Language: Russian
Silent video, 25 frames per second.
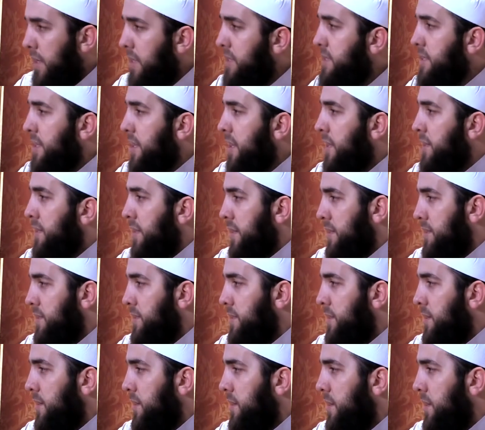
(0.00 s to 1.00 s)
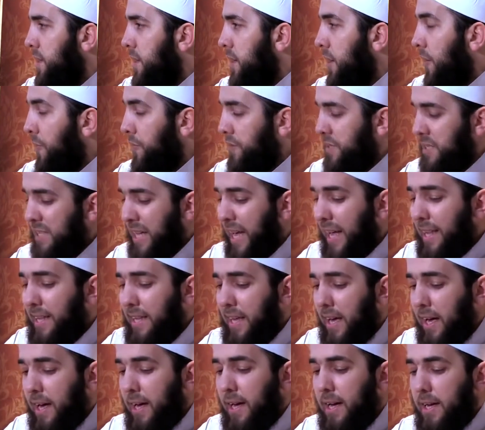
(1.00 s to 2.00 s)
Искренность в
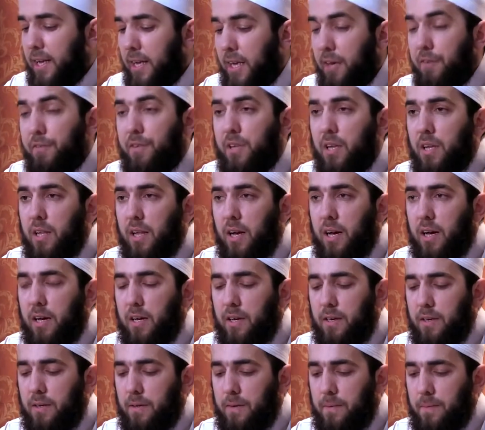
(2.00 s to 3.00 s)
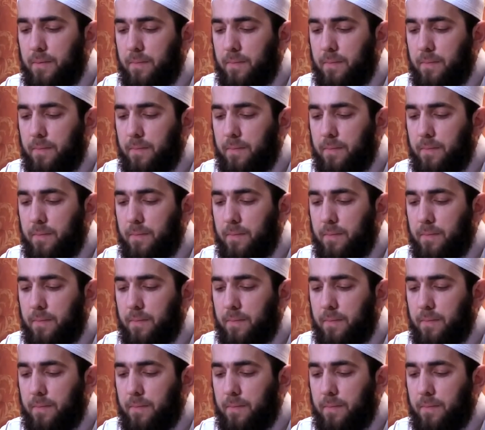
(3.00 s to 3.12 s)
знаниях и в делах.